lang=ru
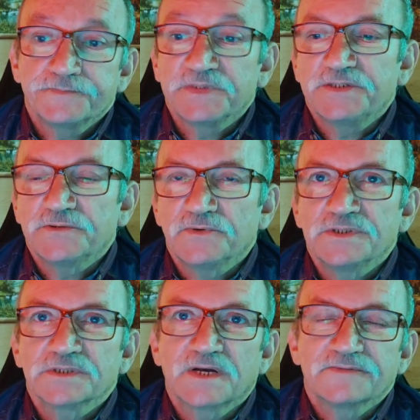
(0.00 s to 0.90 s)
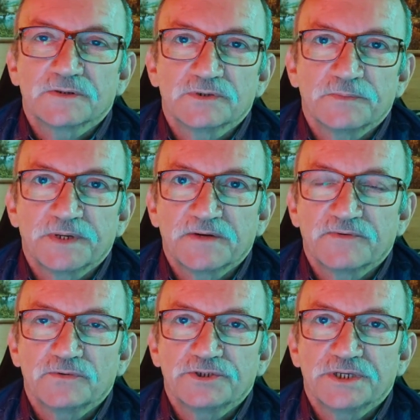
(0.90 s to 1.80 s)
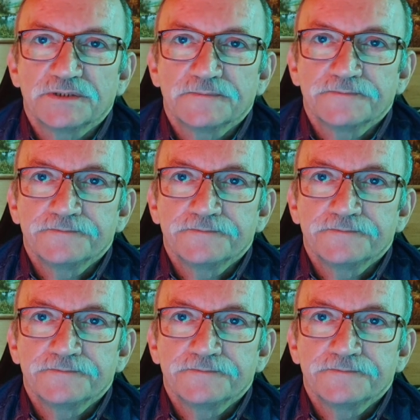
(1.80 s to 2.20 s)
Не сегодня, завтра уже пора включать.